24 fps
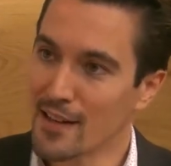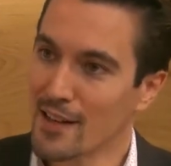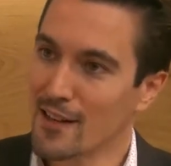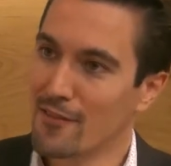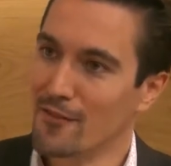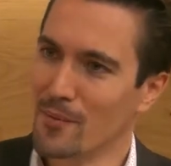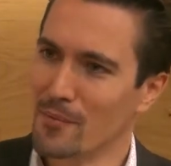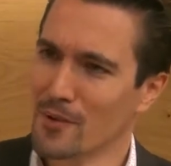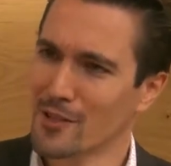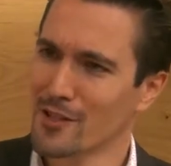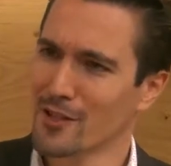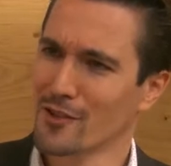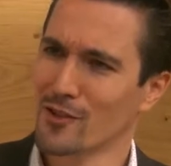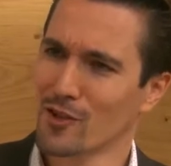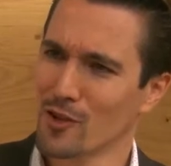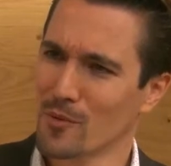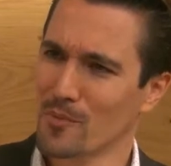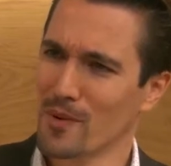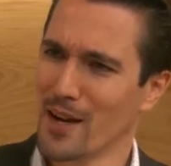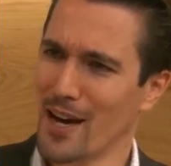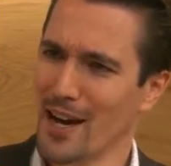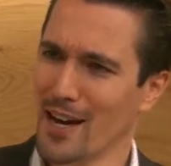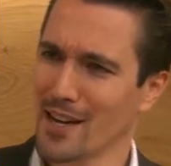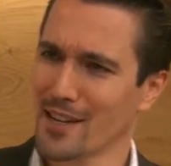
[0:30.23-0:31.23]
Wenn man dann noch
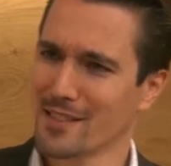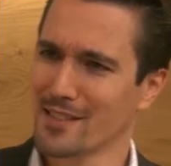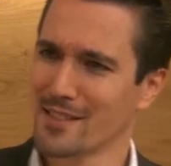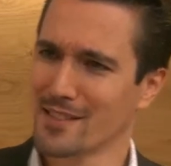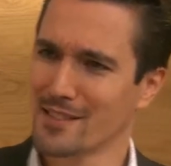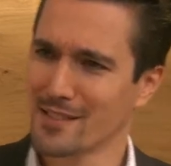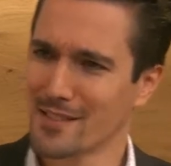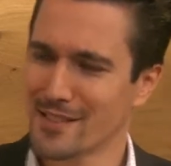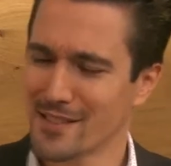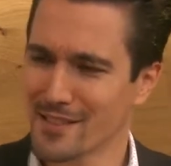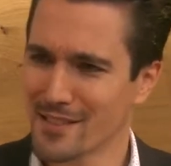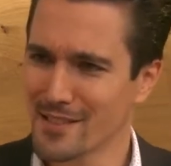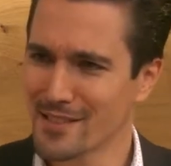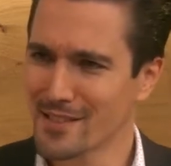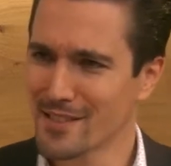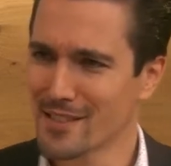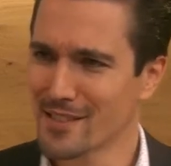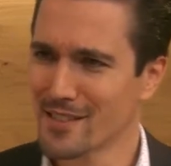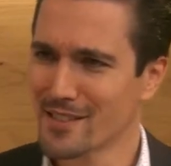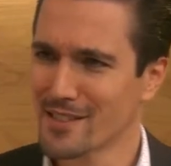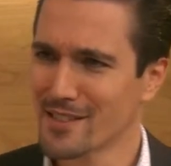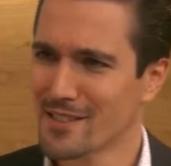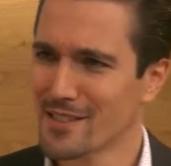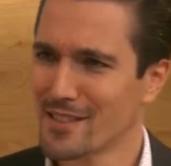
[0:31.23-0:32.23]
beachtet, dass
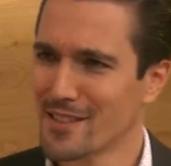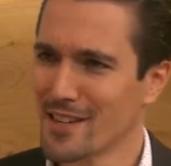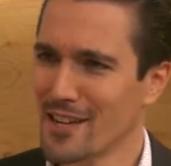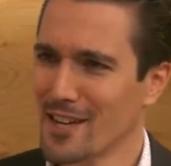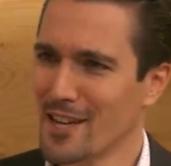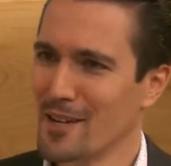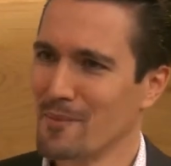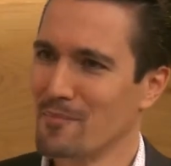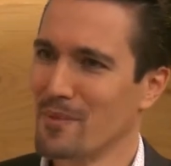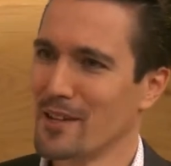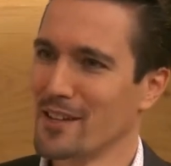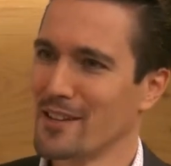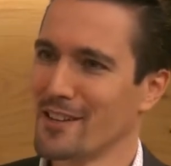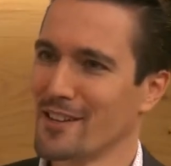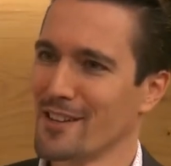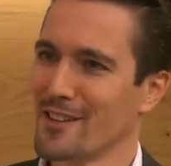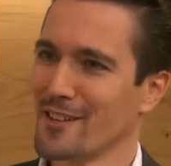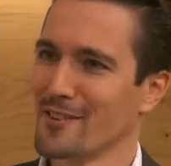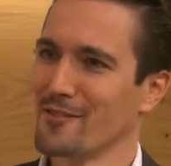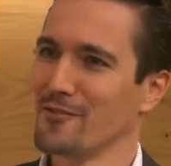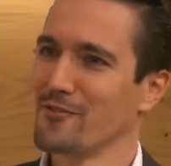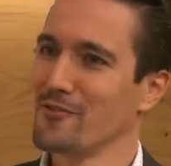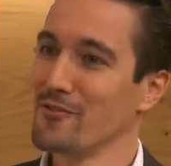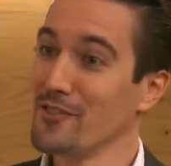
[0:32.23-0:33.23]
äh, man
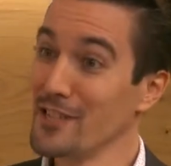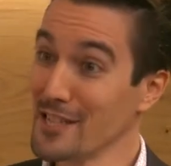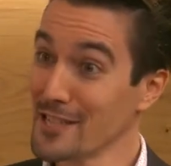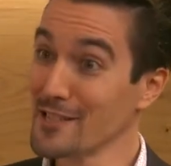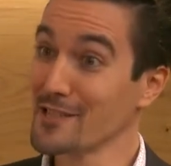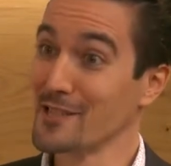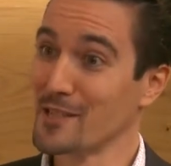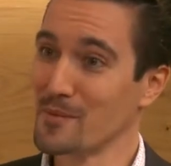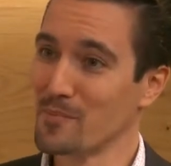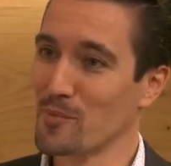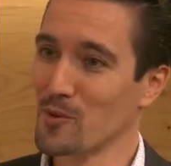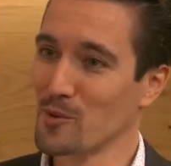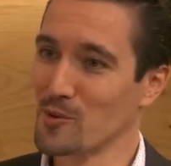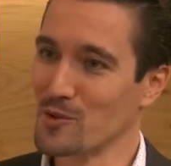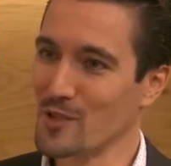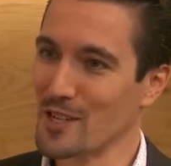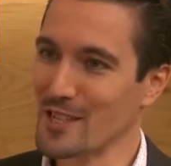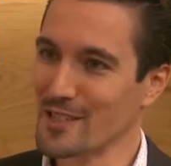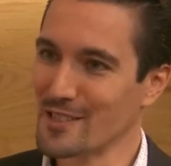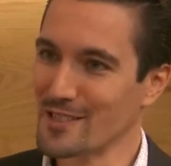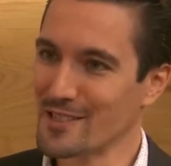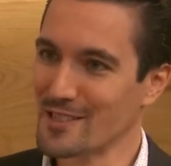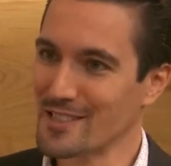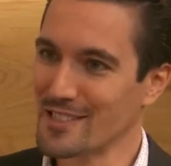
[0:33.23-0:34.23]
40
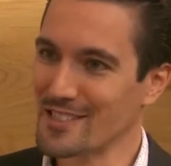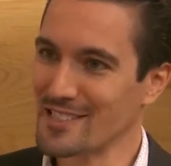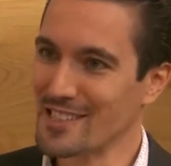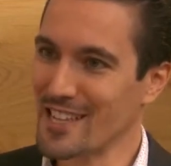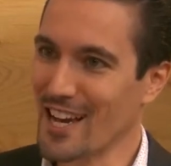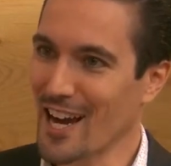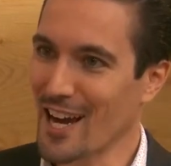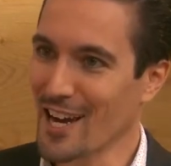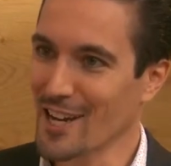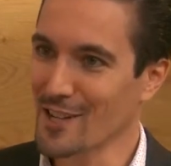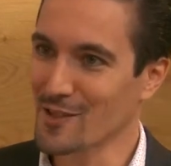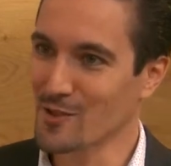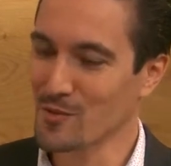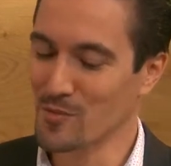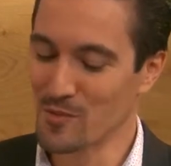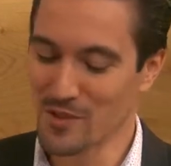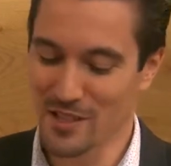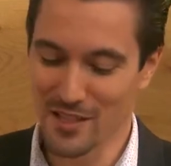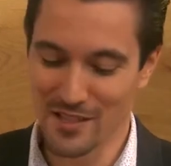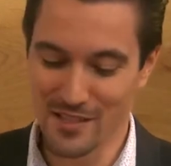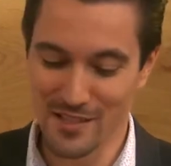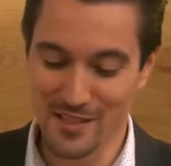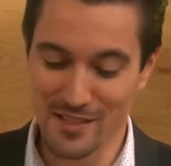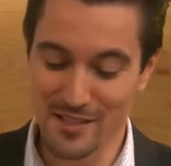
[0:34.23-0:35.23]
Prozent des
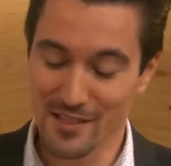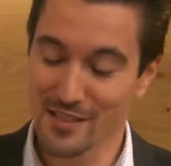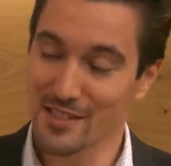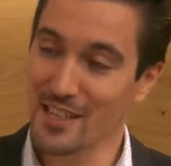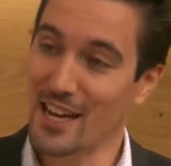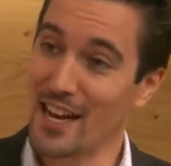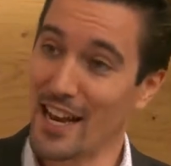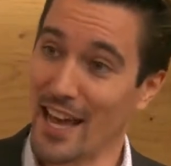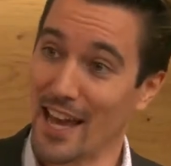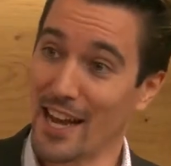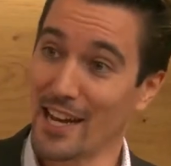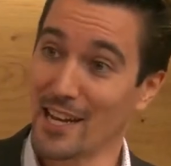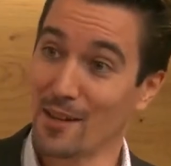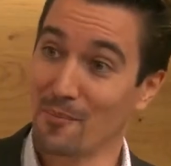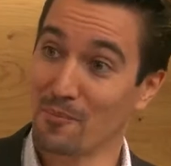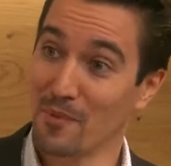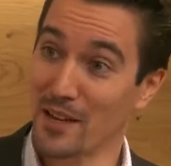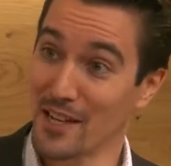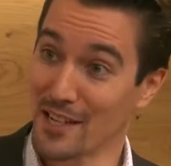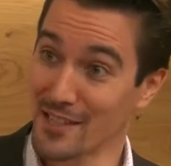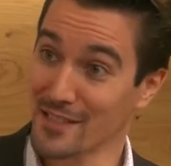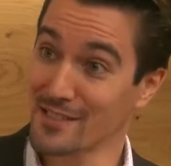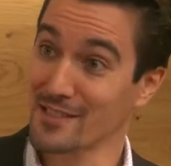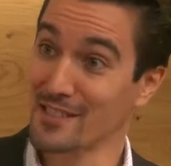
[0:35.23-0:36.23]
Jahresumsatzes allein im
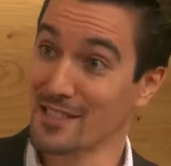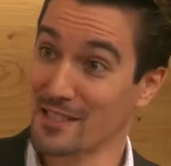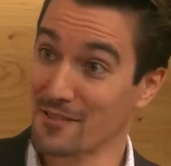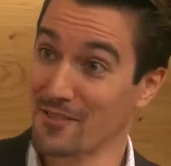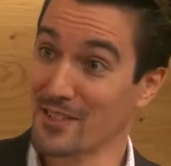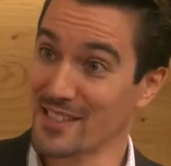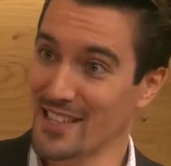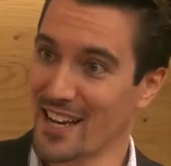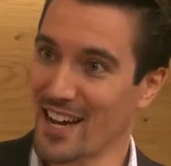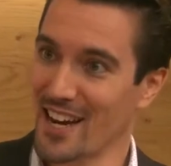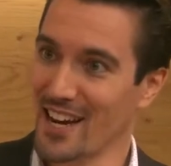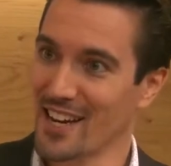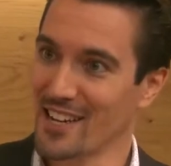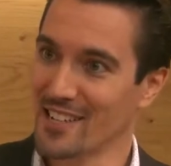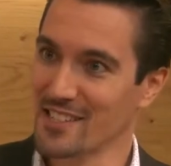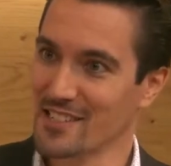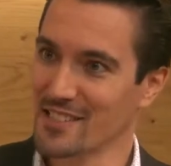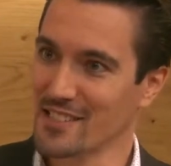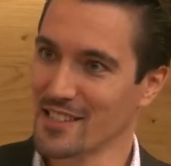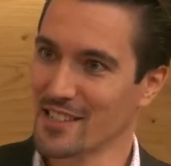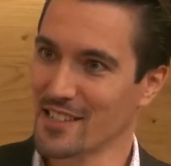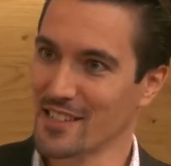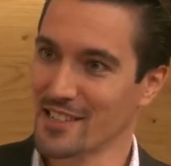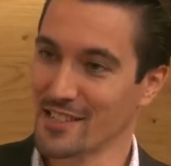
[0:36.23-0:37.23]
ersten Quartal
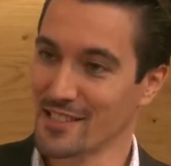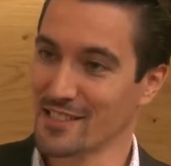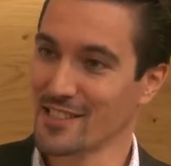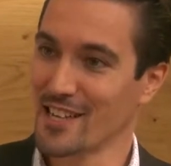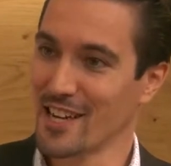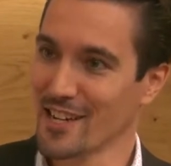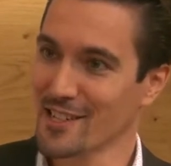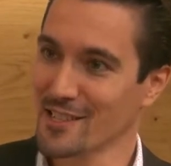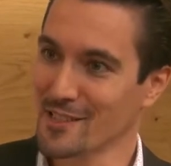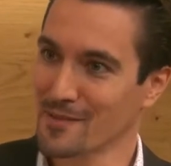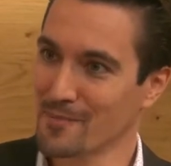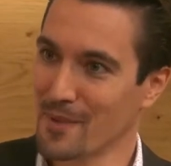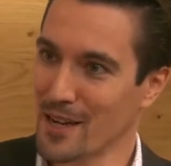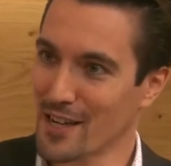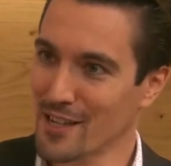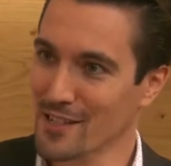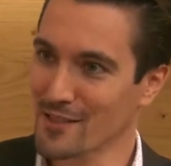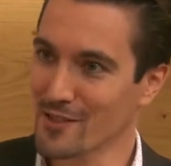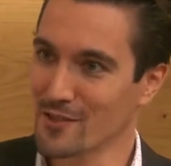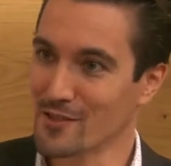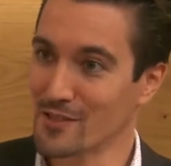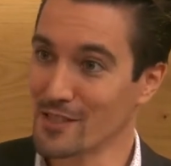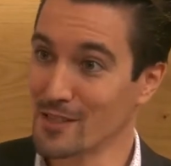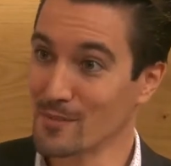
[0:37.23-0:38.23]
eines, eines, Jahres macht,
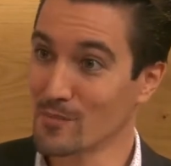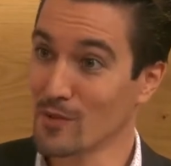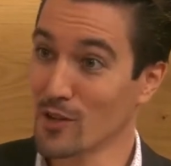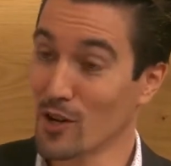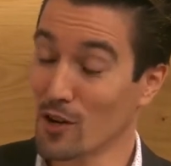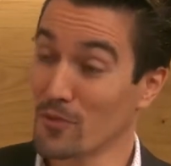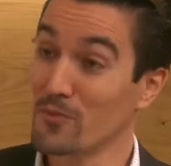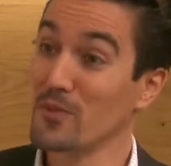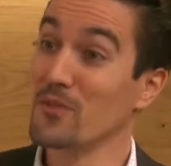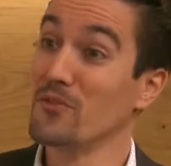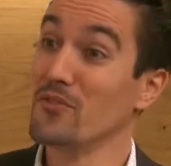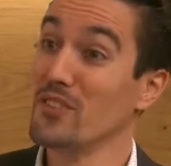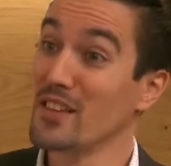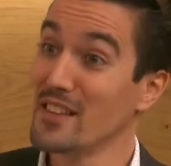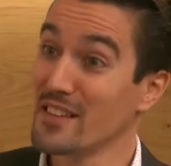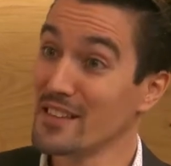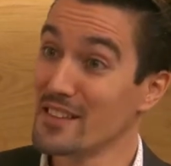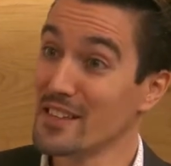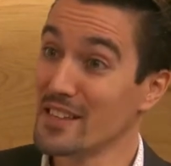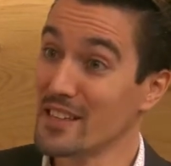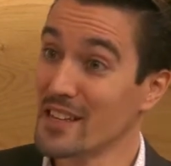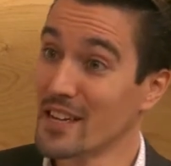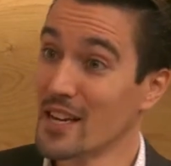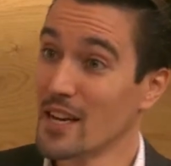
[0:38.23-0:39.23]
dann sieht man auch, wie
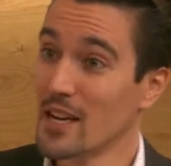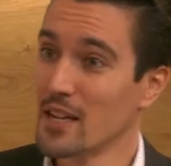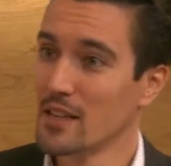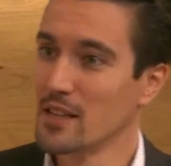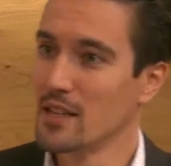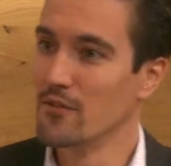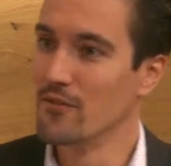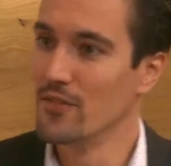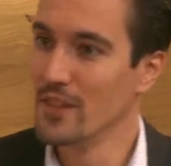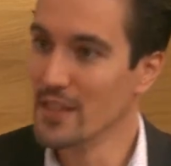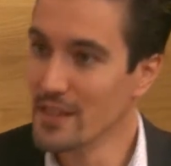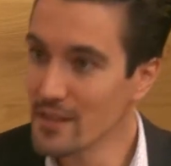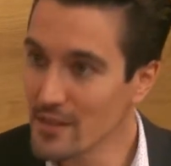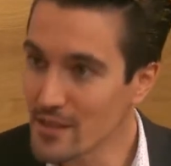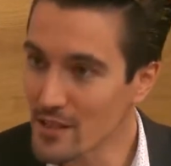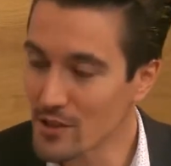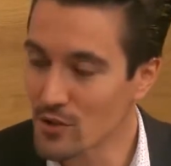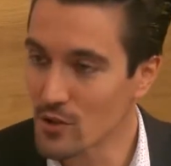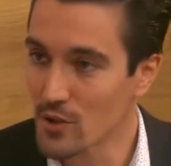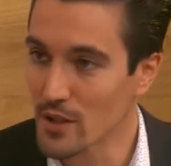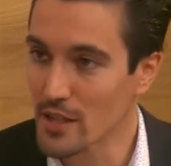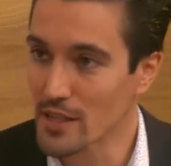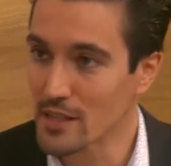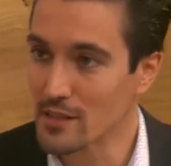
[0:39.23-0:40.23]
wichtig der
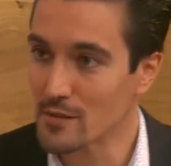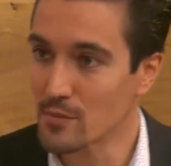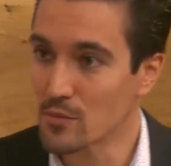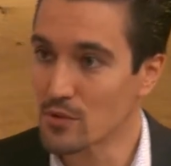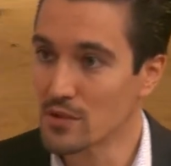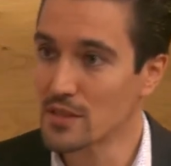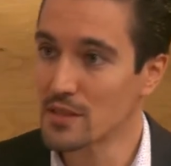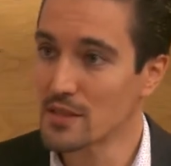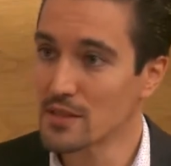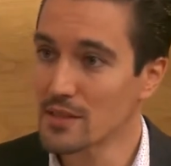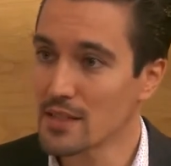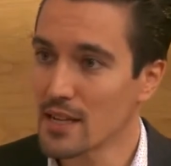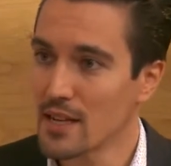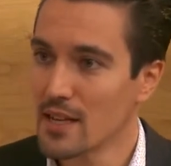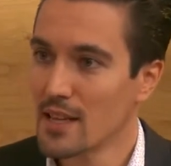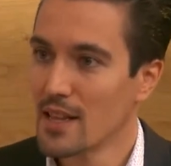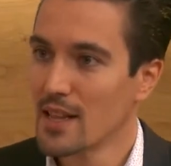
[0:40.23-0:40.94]
Wintertourismus ist.